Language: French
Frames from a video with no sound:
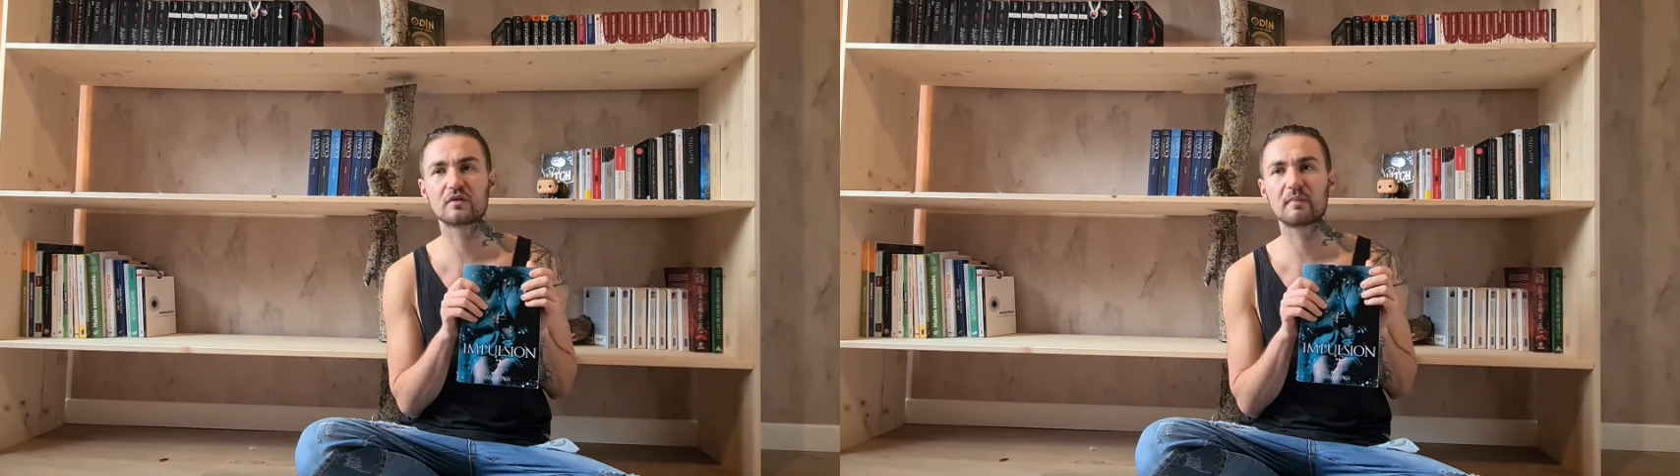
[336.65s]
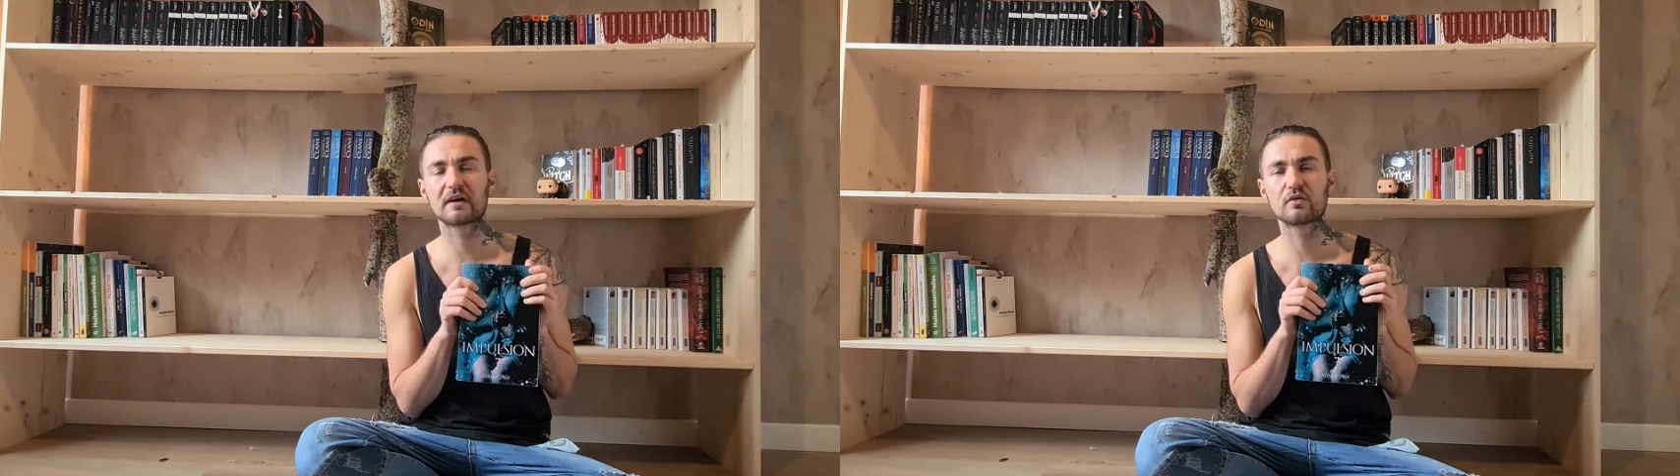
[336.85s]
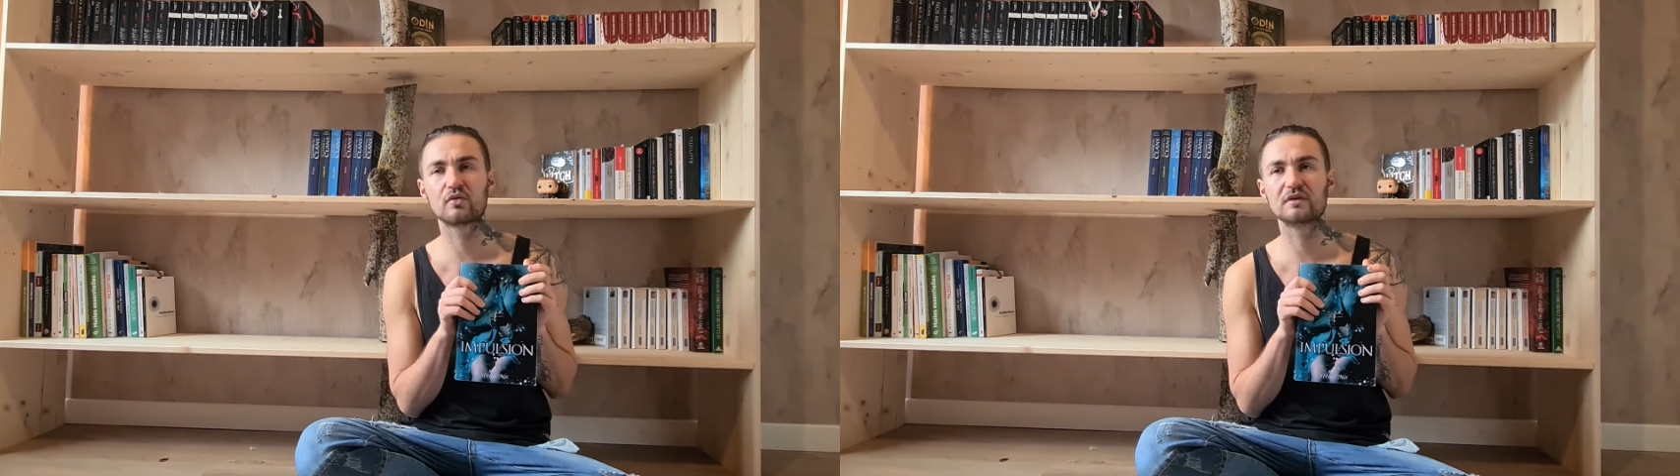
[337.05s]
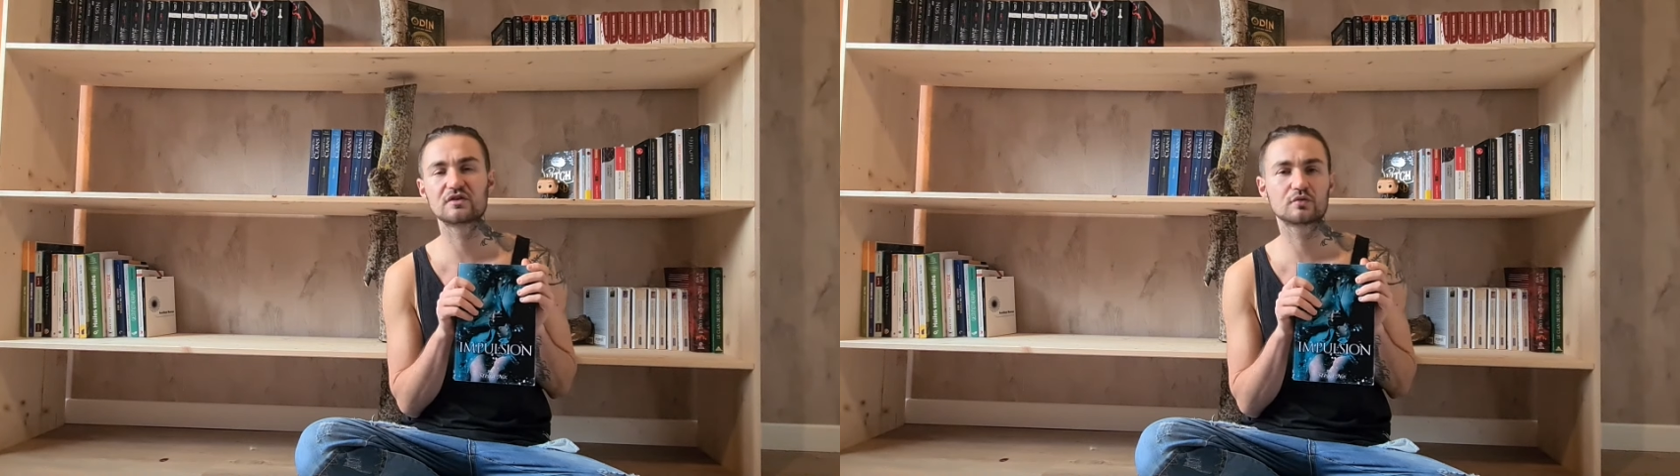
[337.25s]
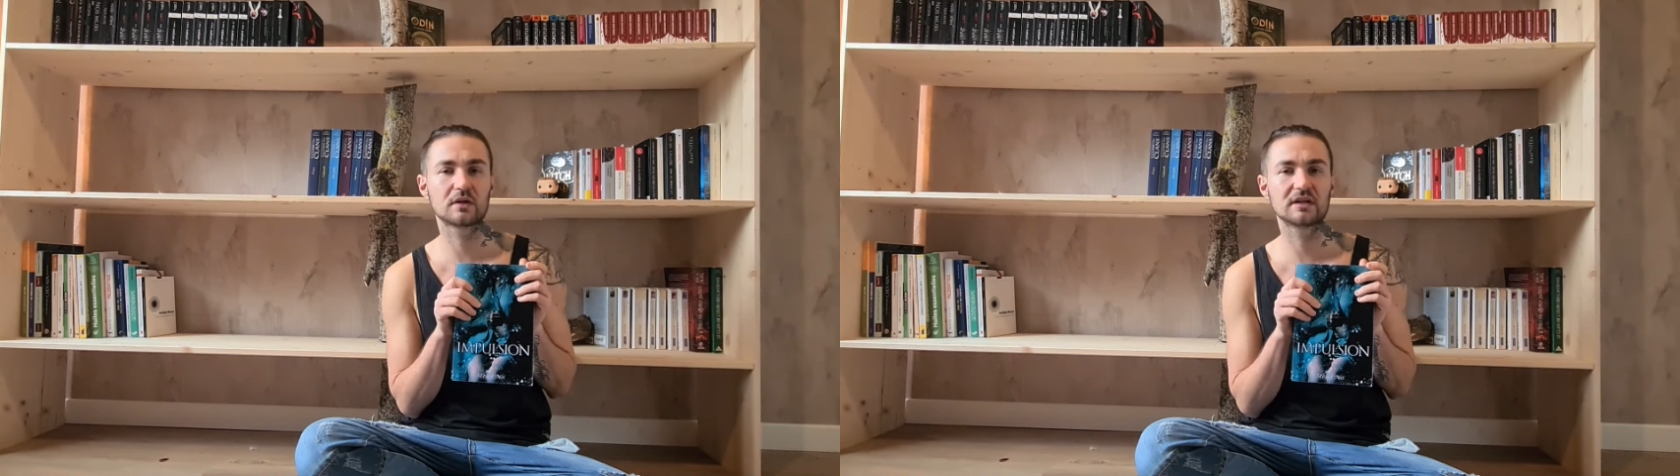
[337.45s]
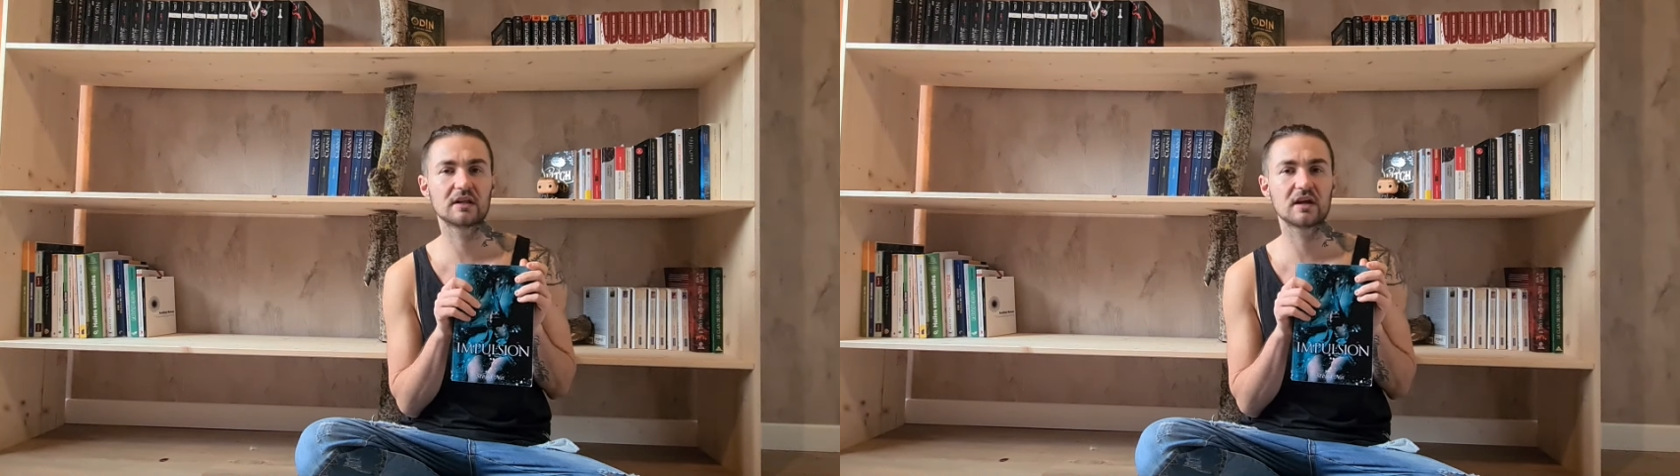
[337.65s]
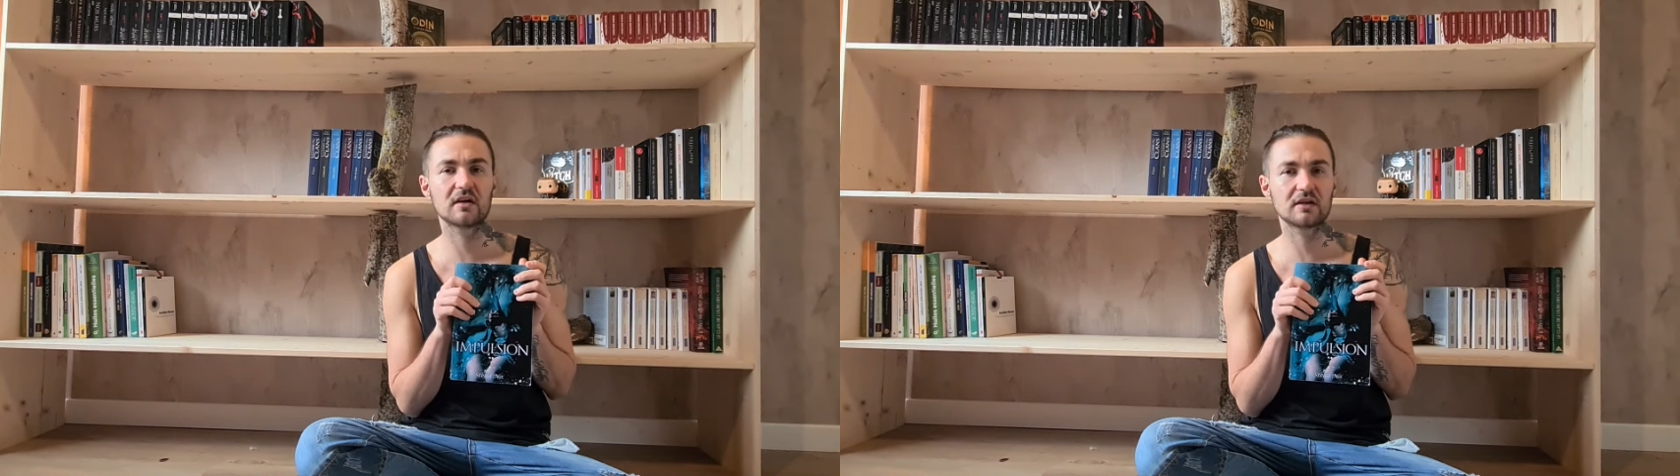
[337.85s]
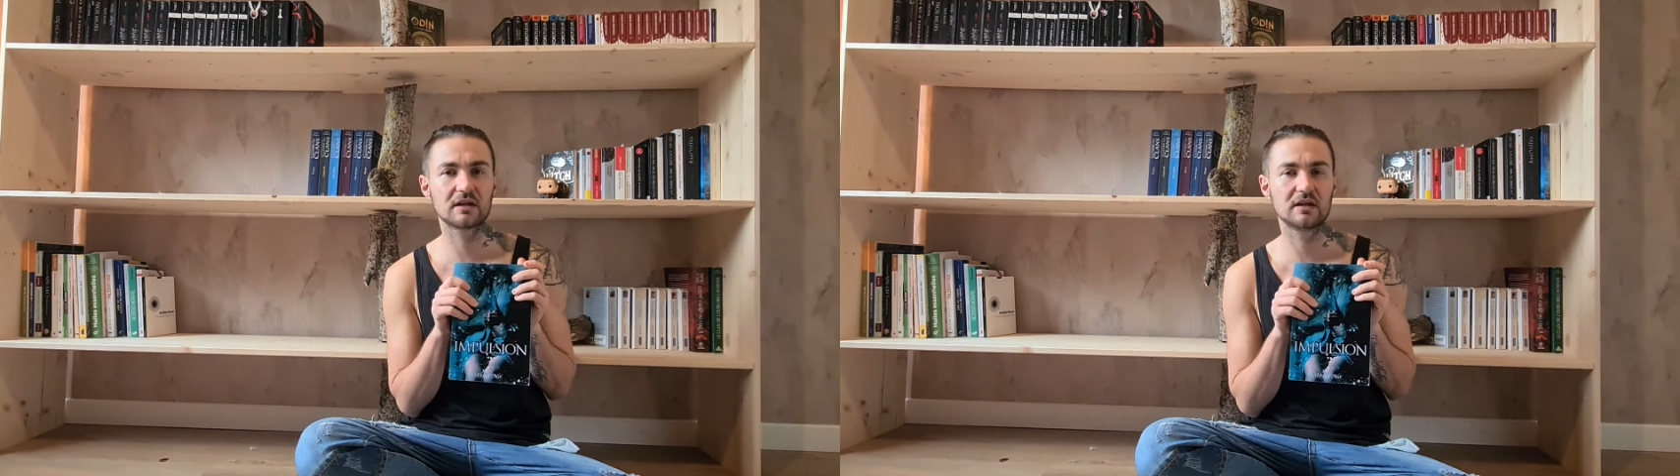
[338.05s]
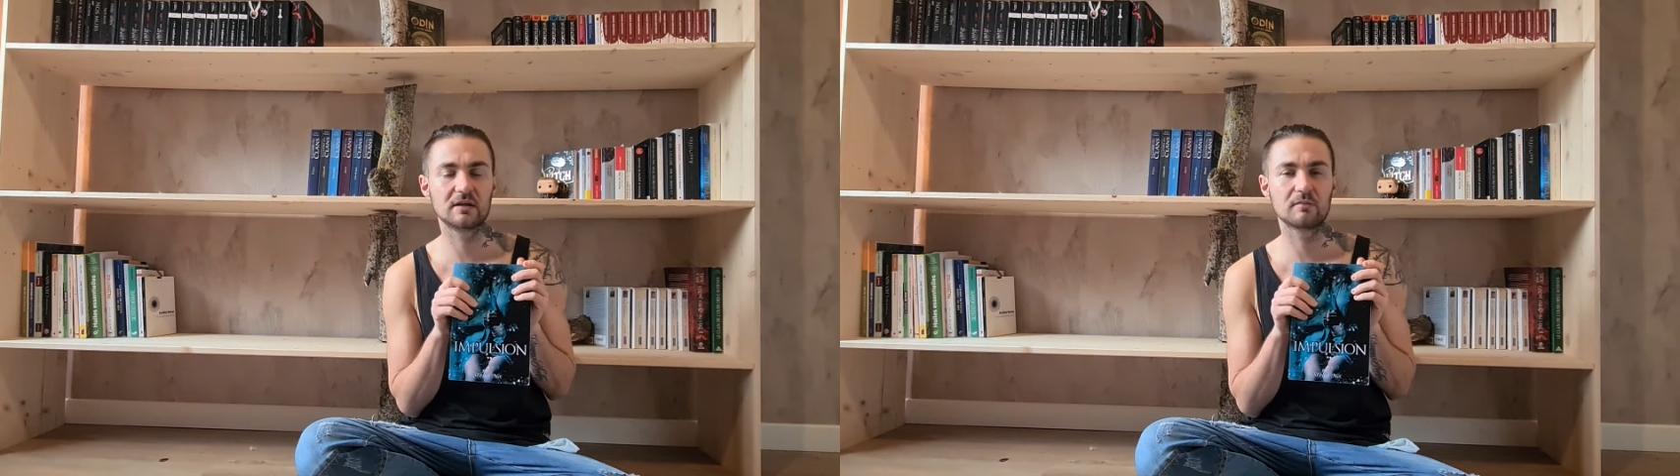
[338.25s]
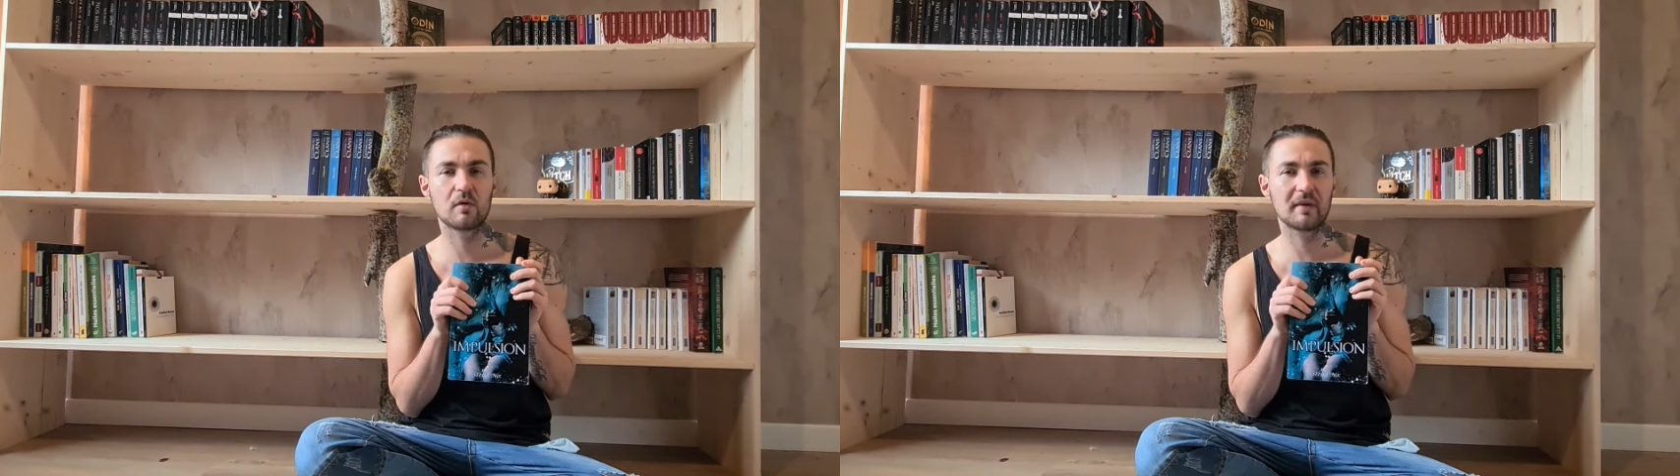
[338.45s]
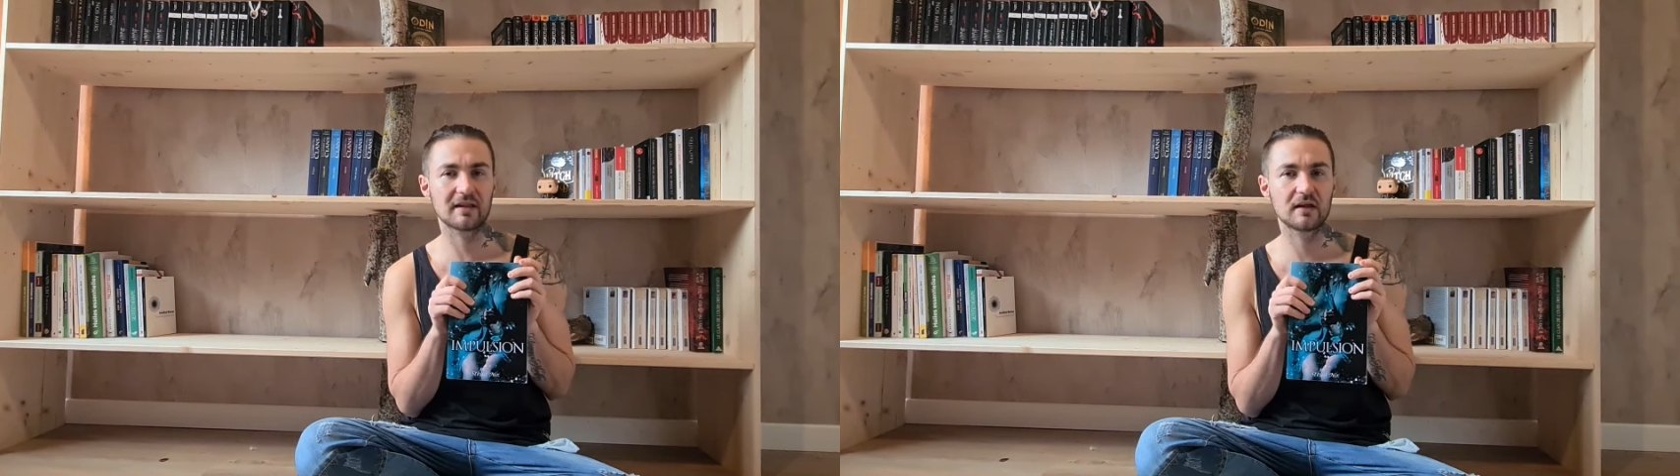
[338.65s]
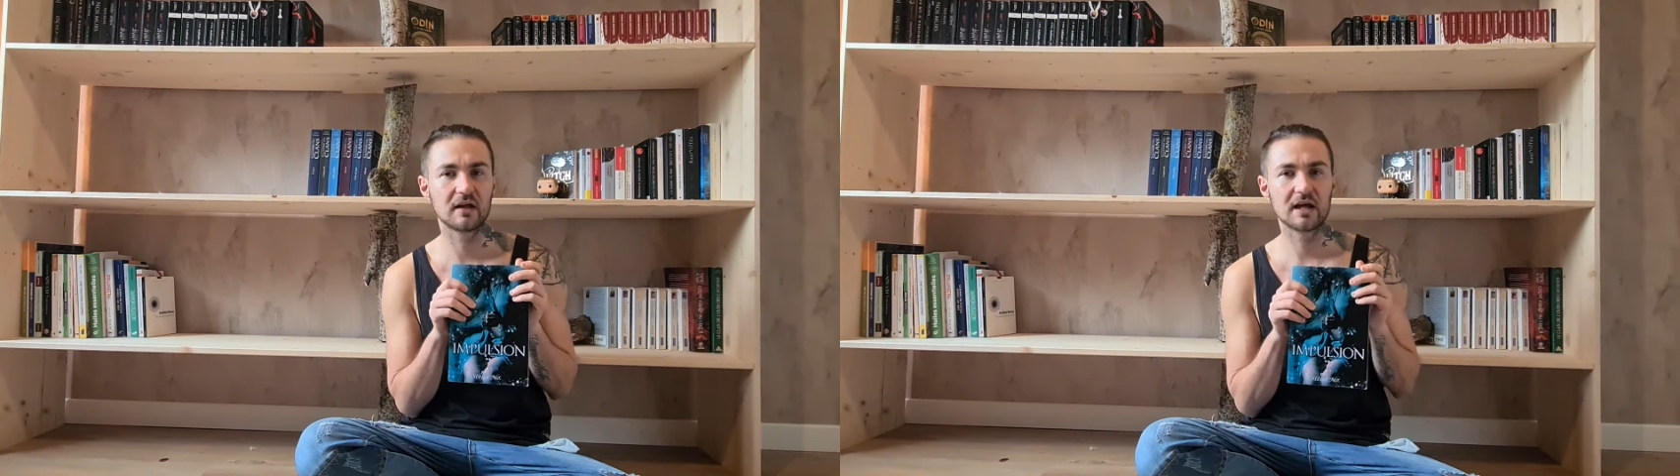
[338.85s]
c'est pas que une histoire gna, qui m'emmerde.